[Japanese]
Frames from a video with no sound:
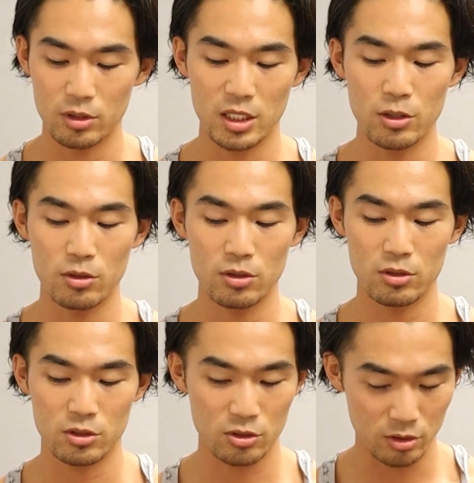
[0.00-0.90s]

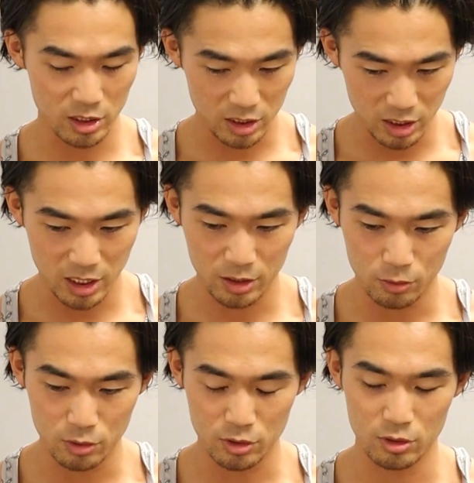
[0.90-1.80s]
昼12時に
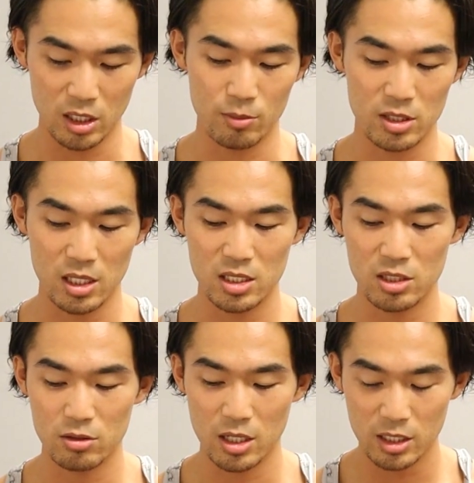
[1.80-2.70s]
150g3
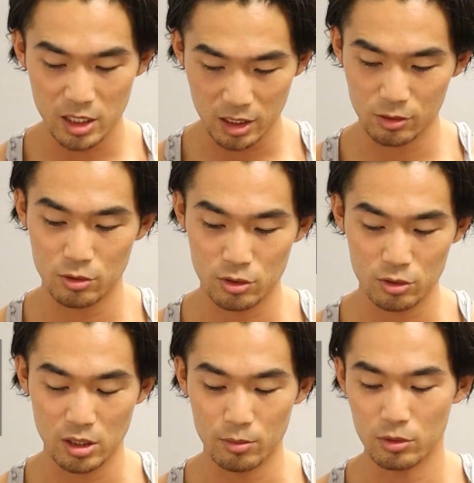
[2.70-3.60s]
時ぐらいに
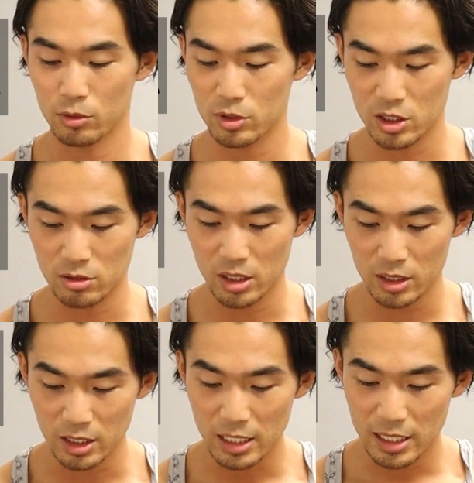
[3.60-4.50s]
150g6 時ぐら
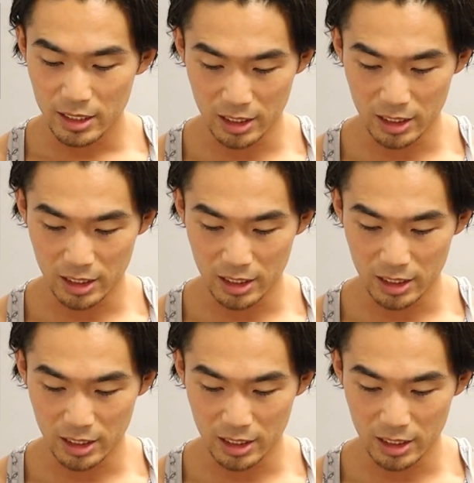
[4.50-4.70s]
いに